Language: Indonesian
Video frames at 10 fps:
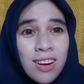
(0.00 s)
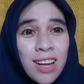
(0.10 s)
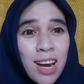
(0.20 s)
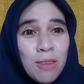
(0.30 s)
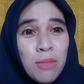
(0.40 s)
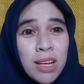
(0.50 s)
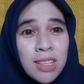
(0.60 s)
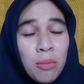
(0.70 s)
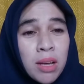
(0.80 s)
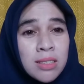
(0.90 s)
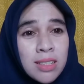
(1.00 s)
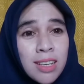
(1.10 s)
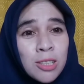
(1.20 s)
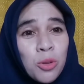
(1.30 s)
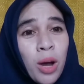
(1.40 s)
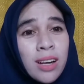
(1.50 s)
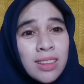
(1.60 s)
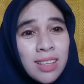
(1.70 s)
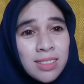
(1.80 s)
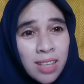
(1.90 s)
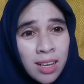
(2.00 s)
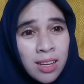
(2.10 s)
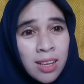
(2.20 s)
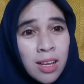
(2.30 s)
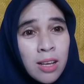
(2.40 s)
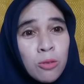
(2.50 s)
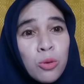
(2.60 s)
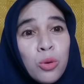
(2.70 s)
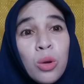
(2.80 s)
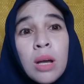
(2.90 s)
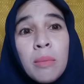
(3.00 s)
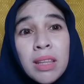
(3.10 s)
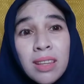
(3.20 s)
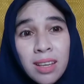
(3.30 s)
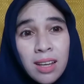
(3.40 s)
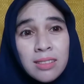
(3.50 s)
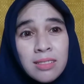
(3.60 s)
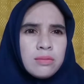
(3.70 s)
dalam bahasa Mansi itu artinya gunung kematian.